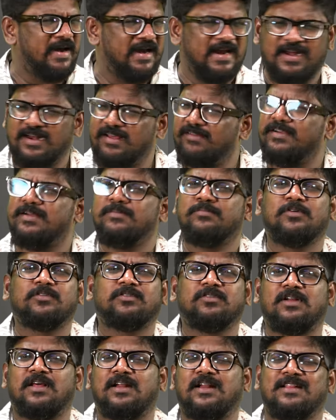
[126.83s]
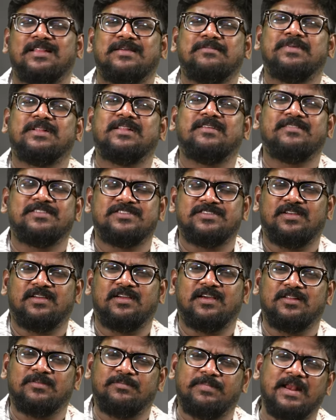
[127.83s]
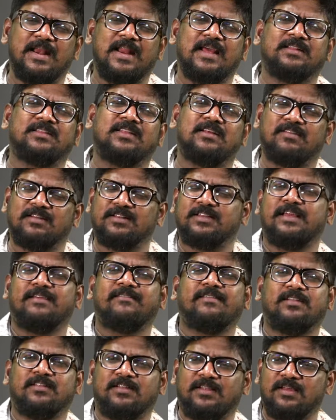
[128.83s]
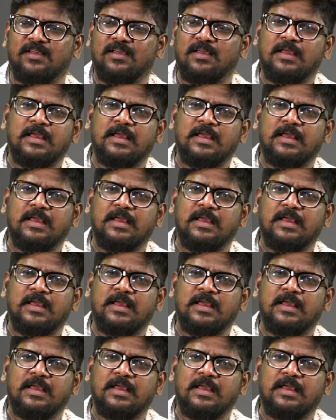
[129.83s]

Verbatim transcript: పెళ్ళైనా విడిపోతున్నారు అదేం పెద్ద విషయం కాదు పెళ్ళైన తర్వాత ఏమైంది